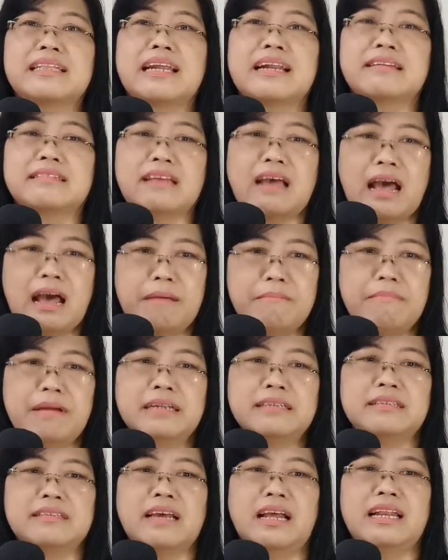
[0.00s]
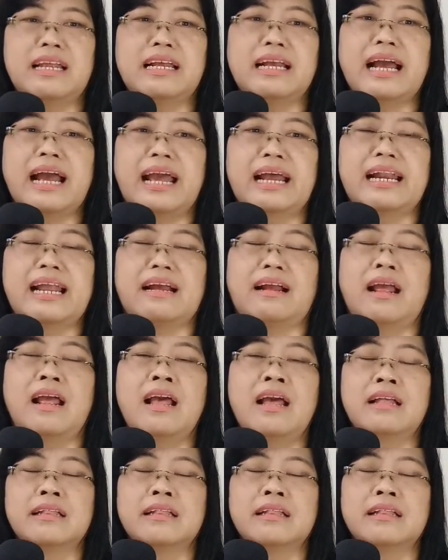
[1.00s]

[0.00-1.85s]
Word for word: terasa hambar sekali, nggak enak.